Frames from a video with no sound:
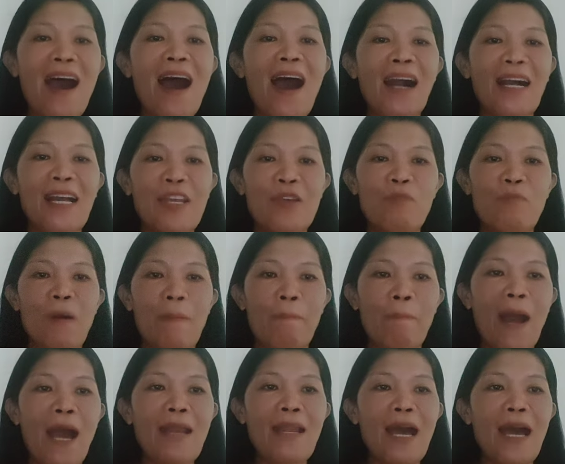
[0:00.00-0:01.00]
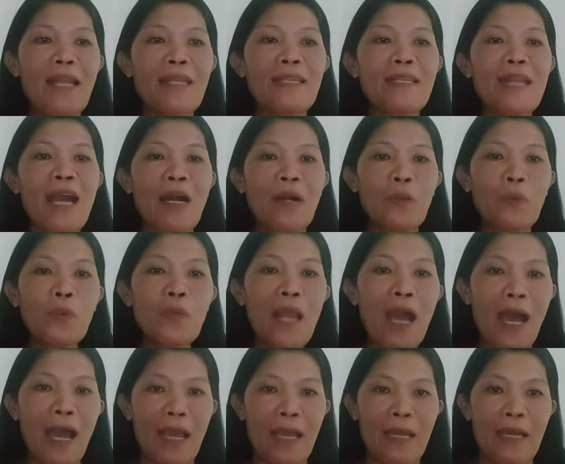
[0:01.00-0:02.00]
Ang iyong mapalad na
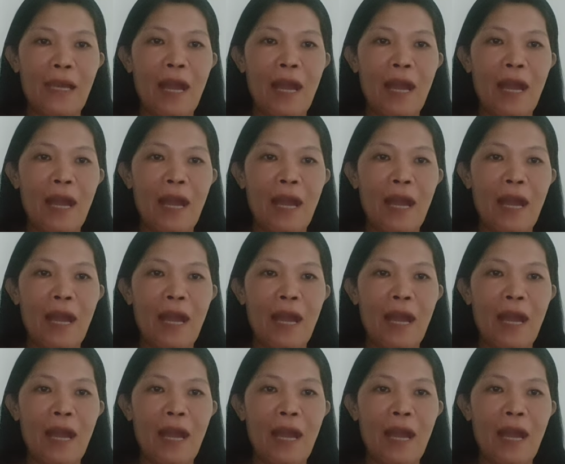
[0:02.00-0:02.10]
kulay,